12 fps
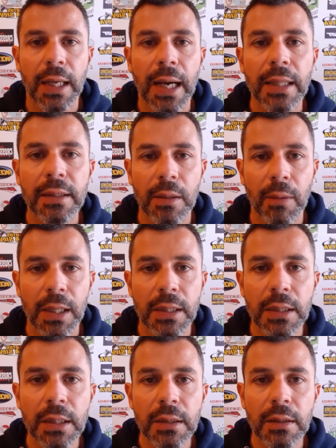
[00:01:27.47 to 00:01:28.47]
Ander
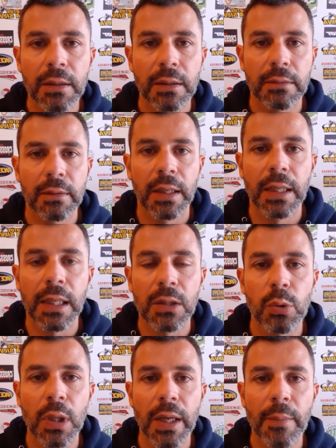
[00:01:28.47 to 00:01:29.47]
Valentín el
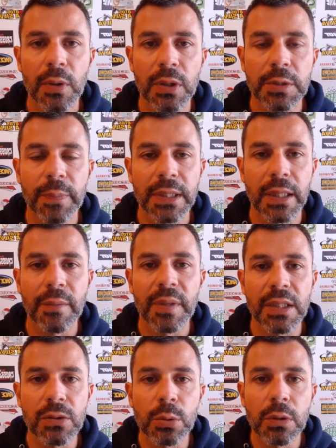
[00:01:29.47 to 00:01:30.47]
actual campeón de España de
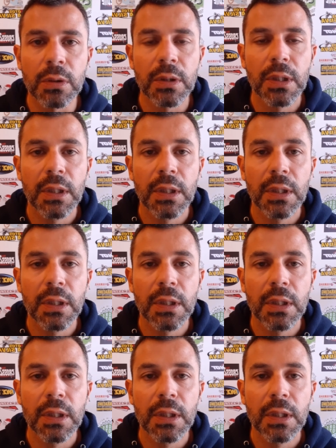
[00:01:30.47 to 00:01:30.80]
MX1.